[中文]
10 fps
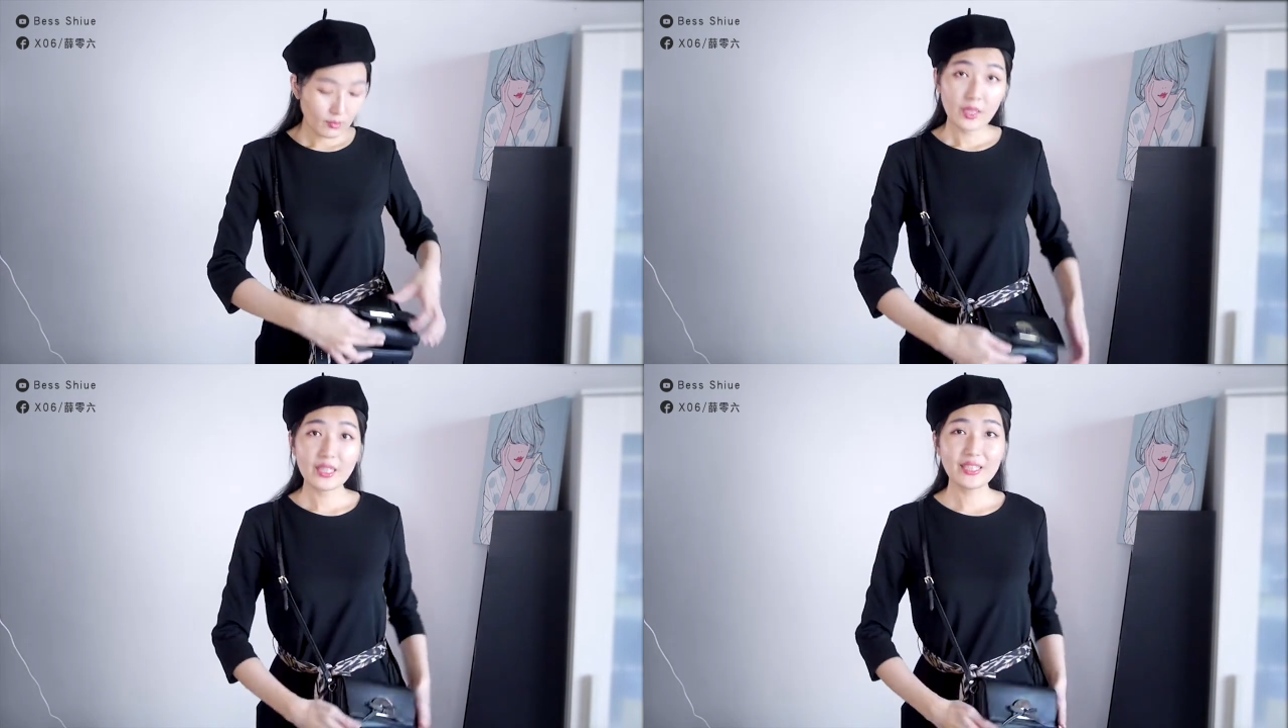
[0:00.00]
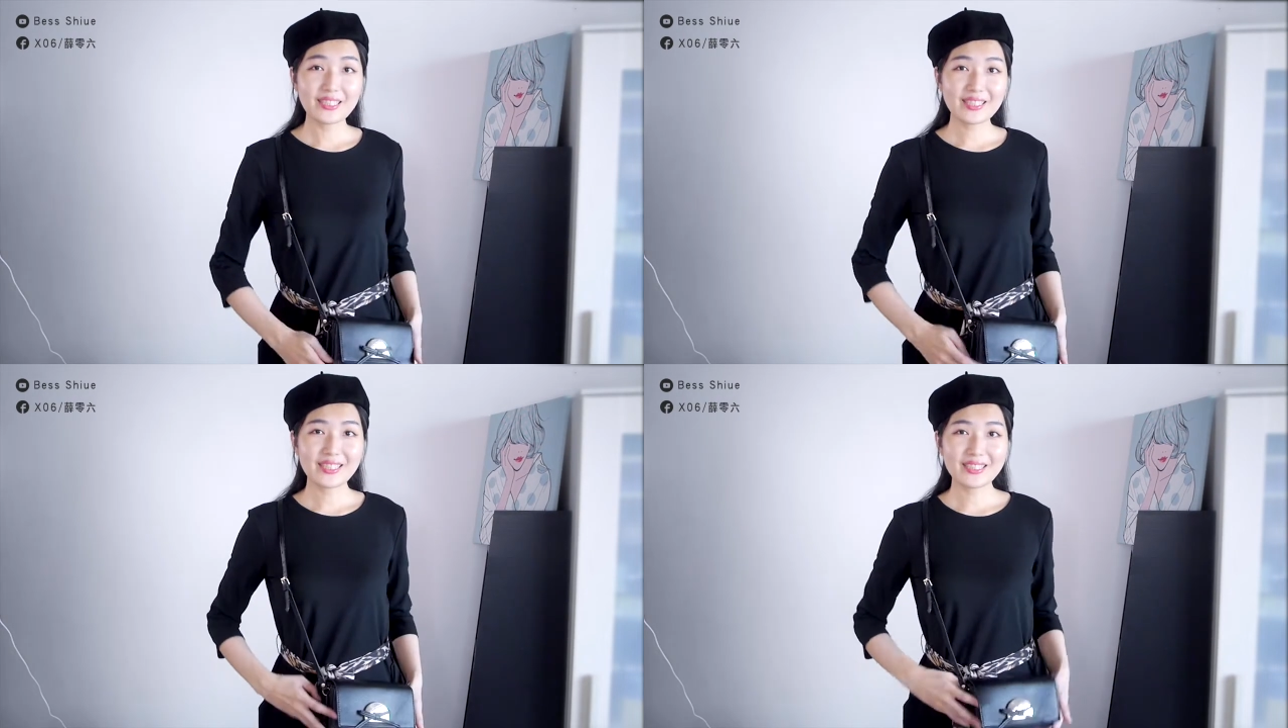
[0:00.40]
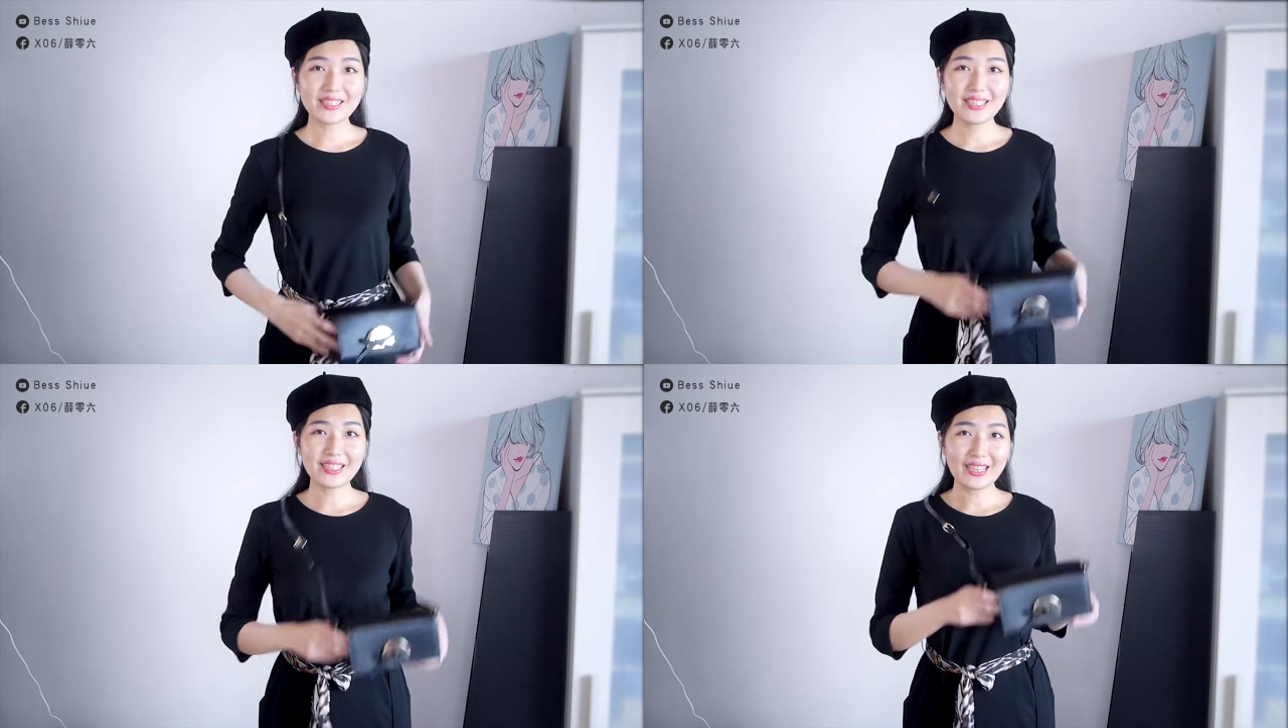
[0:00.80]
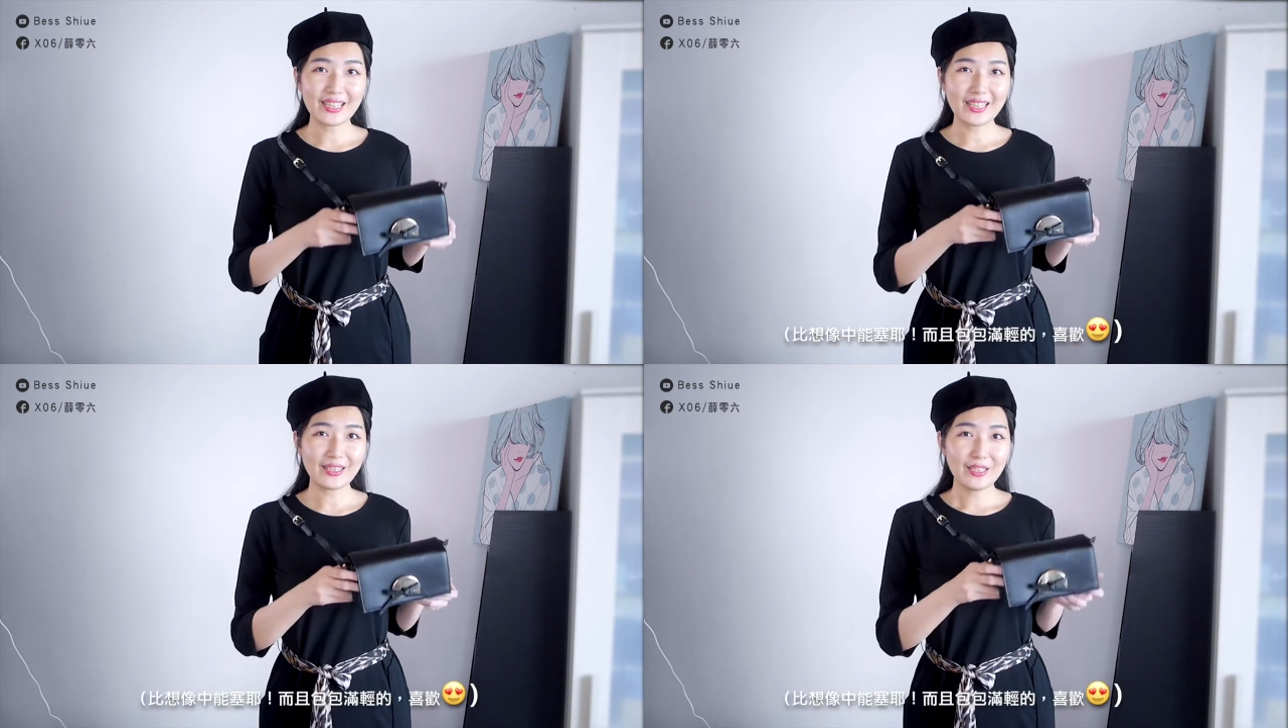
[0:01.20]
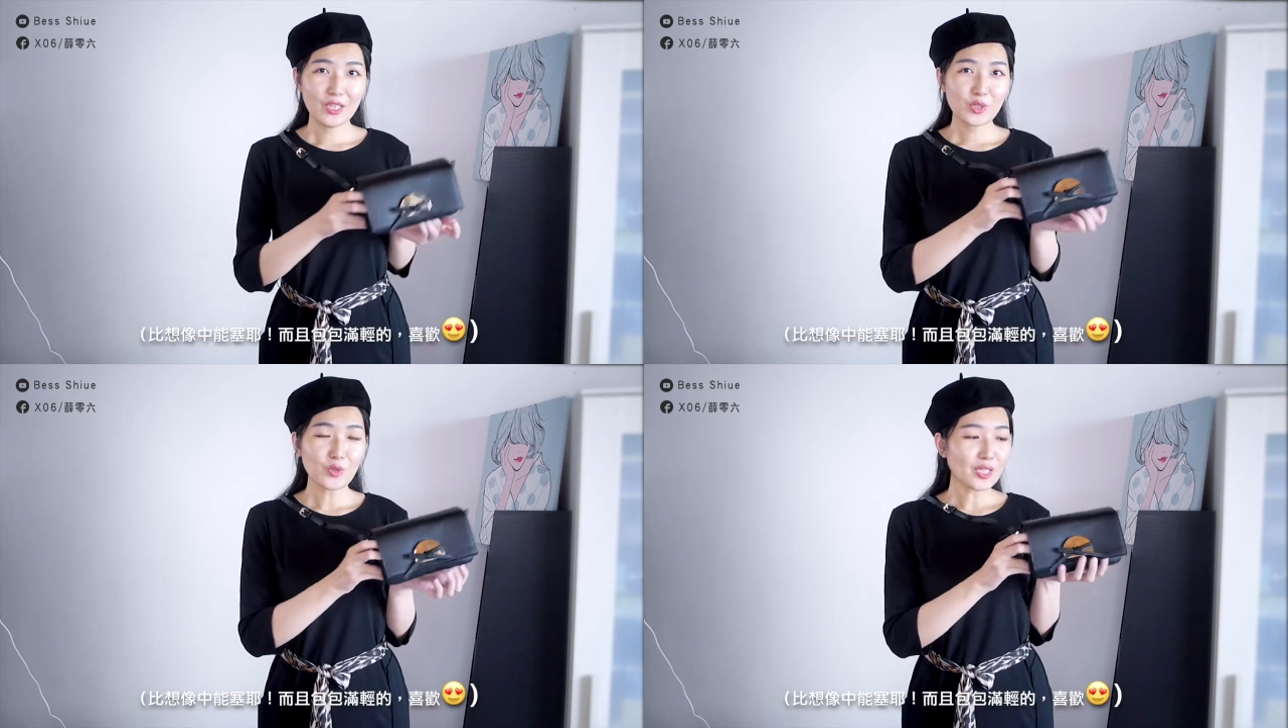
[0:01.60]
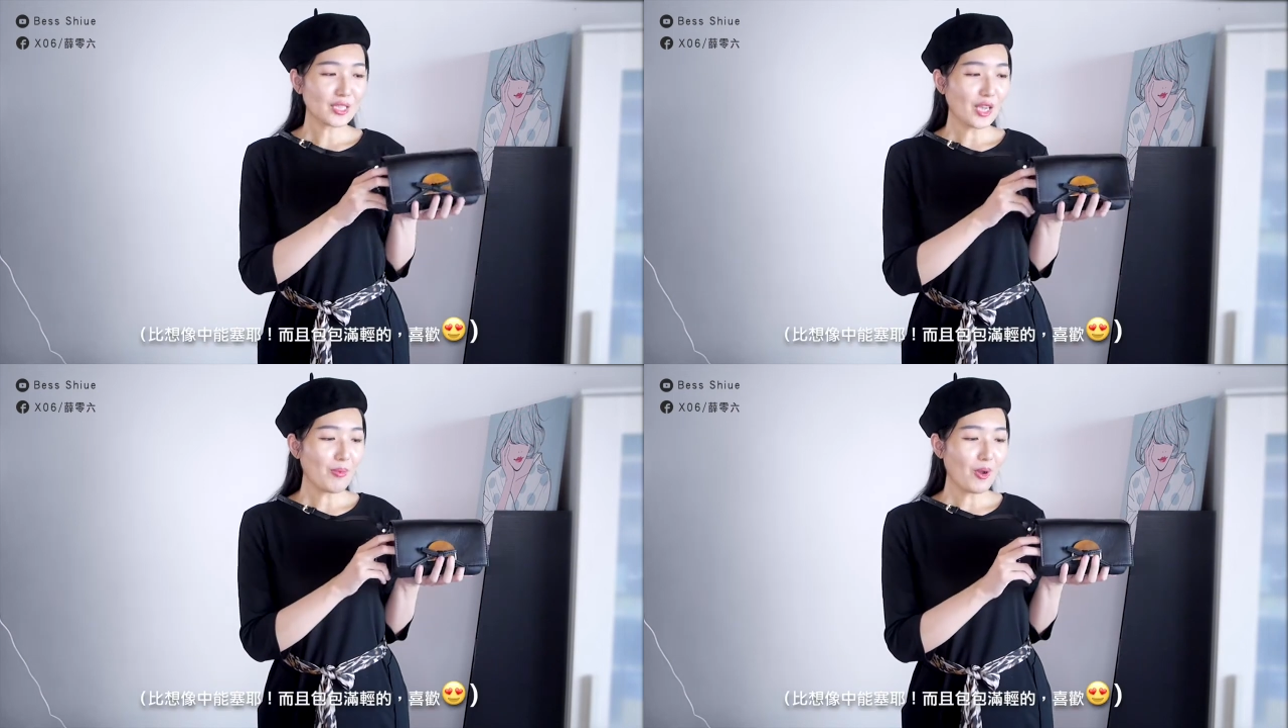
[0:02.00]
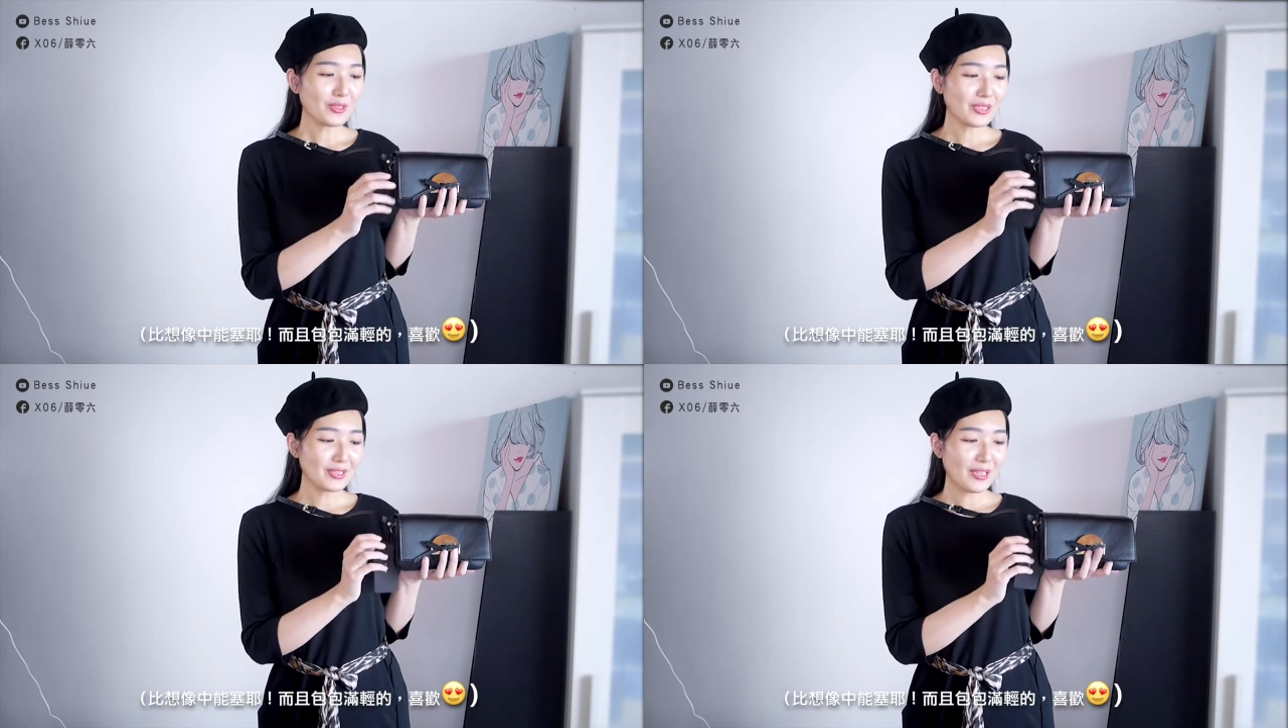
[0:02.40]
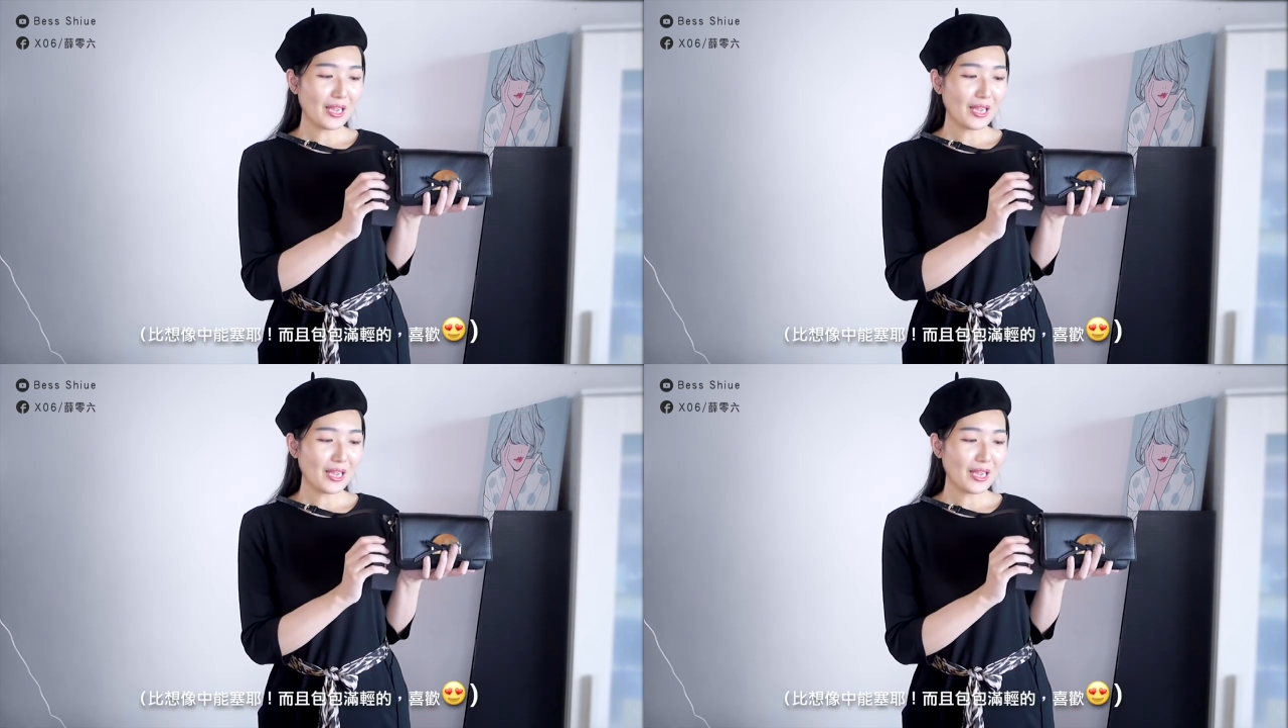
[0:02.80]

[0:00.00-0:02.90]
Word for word: 哎、欸，也是可以耶。所以这个小包是真的